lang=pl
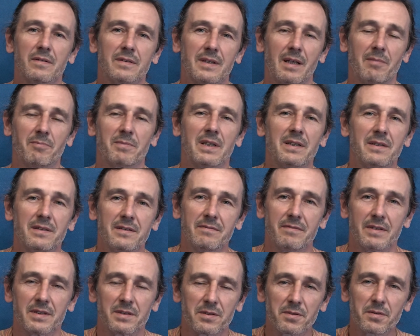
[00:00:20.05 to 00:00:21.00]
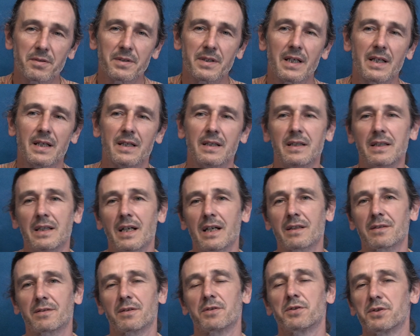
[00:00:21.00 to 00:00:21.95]
tamtędy wędruje i
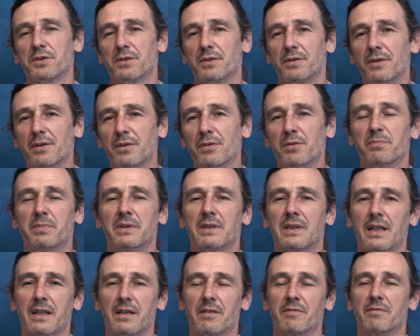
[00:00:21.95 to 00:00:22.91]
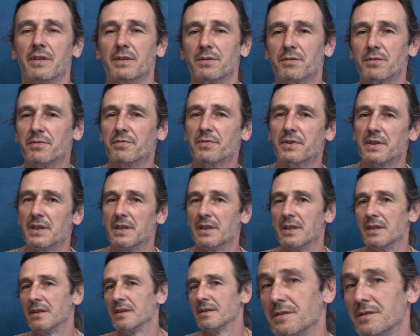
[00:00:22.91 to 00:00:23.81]
jak ktoś lubi takie wędrówki,